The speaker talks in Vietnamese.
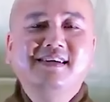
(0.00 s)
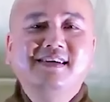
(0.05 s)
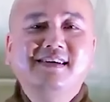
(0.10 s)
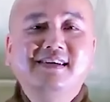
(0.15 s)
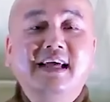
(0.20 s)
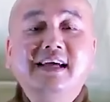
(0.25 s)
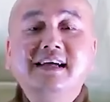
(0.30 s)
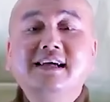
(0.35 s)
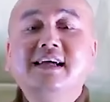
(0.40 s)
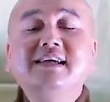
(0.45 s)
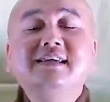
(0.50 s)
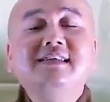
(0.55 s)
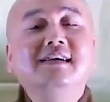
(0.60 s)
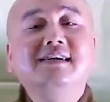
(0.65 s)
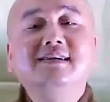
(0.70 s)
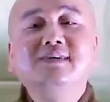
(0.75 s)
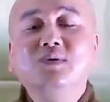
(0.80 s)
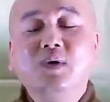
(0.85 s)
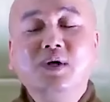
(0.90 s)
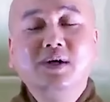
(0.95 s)
Để khi
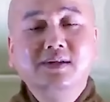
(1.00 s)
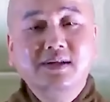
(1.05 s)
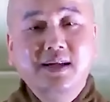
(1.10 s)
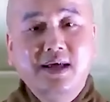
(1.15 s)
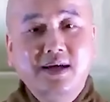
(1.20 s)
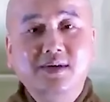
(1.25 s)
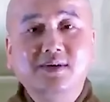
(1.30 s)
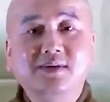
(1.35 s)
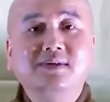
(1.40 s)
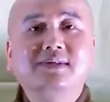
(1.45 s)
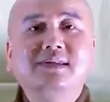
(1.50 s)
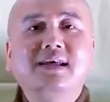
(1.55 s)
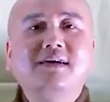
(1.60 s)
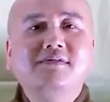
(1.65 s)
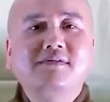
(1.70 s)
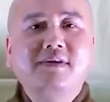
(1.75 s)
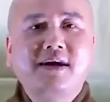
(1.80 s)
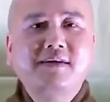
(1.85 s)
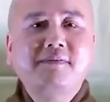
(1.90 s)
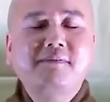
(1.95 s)
nhật nguyệt đều xa
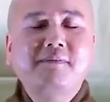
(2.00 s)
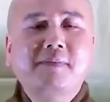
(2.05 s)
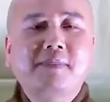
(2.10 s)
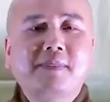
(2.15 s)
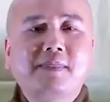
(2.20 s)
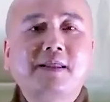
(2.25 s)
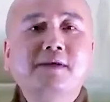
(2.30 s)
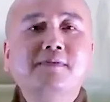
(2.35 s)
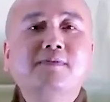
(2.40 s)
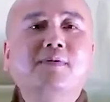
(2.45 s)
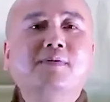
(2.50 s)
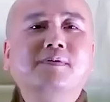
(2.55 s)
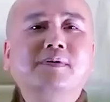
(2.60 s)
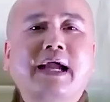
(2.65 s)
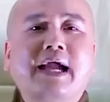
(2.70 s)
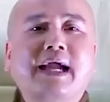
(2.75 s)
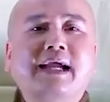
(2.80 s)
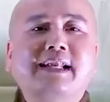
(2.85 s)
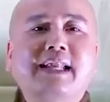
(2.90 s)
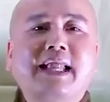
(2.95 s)
vắng, nếu một
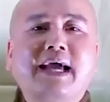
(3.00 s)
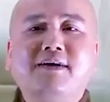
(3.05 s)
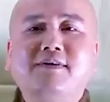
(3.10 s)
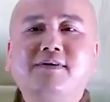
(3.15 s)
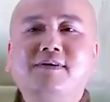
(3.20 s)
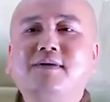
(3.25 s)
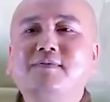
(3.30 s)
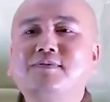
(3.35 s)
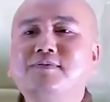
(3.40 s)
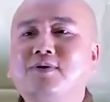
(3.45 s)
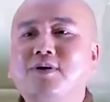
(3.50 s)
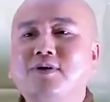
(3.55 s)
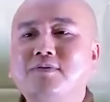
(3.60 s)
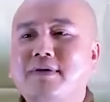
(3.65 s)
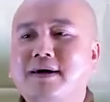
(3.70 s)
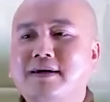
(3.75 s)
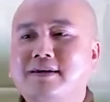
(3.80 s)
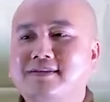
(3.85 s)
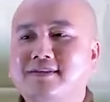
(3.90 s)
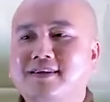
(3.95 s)
ngày nào không có
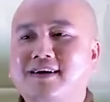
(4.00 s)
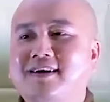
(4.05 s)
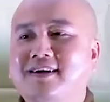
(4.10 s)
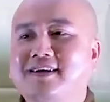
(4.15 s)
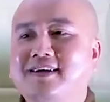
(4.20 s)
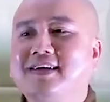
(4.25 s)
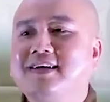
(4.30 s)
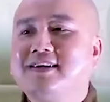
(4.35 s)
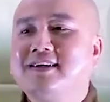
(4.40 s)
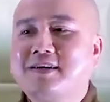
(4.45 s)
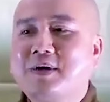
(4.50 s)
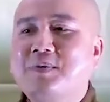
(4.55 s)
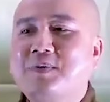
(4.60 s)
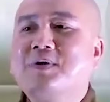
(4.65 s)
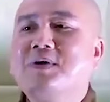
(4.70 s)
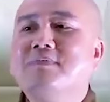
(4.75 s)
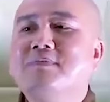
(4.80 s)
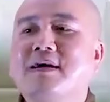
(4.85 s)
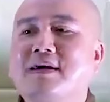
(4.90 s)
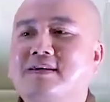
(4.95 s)
mặt trời,
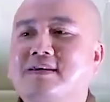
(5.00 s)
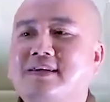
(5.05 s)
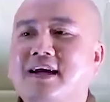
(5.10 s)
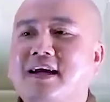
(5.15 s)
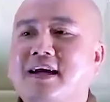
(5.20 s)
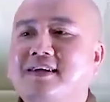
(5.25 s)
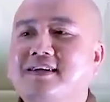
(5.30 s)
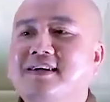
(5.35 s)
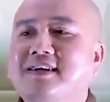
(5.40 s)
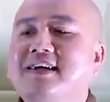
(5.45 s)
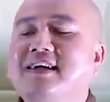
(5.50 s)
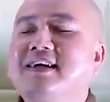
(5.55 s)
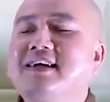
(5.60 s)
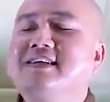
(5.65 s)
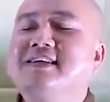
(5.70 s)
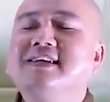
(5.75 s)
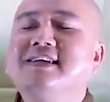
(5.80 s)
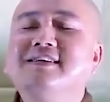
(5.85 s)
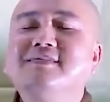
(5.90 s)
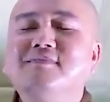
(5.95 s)
không có mặt trăng,
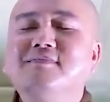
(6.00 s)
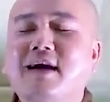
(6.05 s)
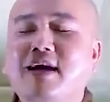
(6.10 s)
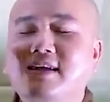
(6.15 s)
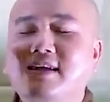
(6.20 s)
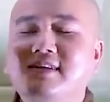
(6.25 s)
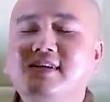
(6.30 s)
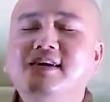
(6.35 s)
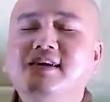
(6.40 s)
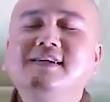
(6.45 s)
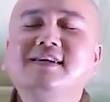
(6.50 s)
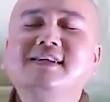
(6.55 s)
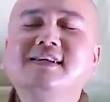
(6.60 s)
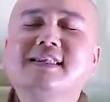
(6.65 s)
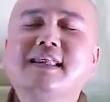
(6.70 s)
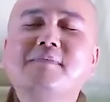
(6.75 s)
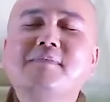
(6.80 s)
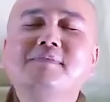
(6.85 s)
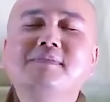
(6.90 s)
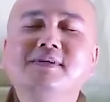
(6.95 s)
nhưng mà với cái
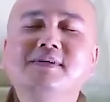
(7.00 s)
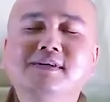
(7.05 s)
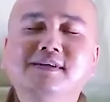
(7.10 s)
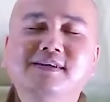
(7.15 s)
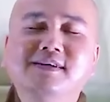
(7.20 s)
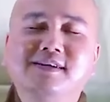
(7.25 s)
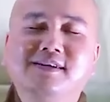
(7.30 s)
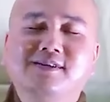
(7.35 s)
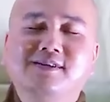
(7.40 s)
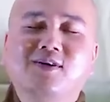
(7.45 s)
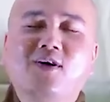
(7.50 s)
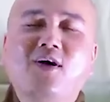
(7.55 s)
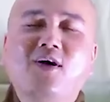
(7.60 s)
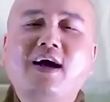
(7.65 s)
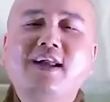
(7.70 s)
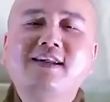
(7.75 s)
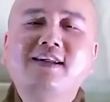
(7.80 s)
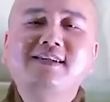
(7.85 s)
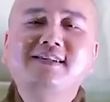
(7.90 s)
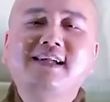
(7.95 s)
tâm người có
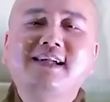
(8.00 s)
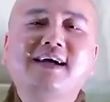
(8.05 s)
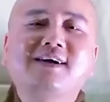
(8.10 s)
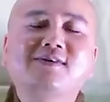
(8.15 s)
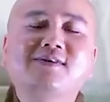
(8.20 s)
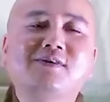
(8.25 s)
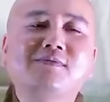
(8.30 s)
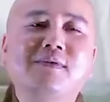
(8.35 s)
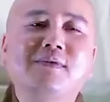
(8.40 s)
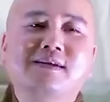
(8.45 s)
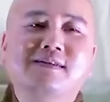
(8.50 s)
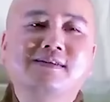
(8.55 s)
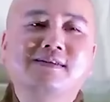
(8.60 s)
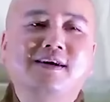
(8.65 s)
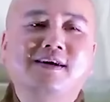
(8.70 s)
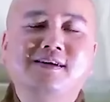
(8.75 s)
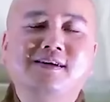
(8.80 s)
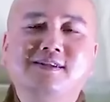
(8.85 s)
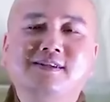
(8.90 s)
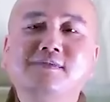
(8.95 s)
ánh trăng, có mặt
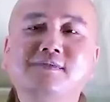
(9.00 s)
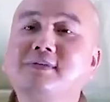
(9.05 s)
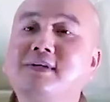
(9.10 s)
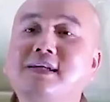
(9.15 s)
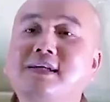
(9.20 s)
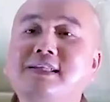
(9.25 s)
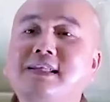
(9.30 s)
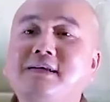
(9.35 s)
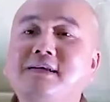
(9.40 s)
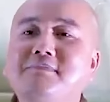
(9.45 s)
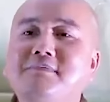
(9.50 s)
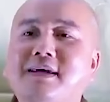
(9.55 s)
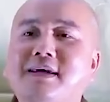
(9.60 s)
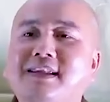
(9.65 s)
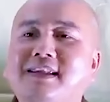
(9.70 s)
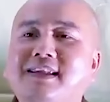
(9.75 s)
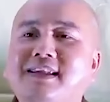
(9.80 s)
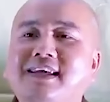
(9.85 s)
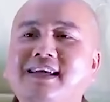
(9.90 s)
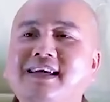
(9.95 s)
trời trong trái tim
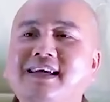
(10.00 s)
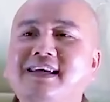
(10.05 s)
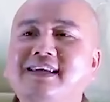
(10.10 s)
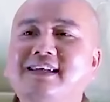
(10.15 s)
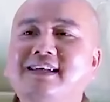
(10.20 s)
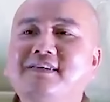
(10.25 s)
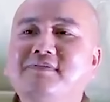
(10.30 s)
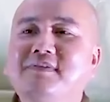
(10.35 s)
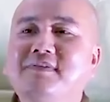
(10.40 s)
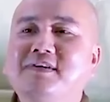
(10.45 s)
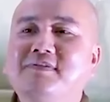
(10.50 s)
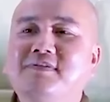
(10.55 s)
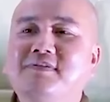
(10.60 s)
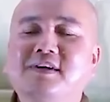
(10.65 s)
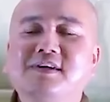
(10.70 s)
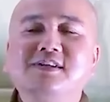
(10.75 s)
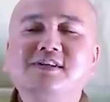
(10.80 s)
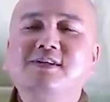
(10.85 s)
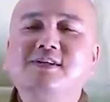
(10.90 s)
mình, thì mình vẫn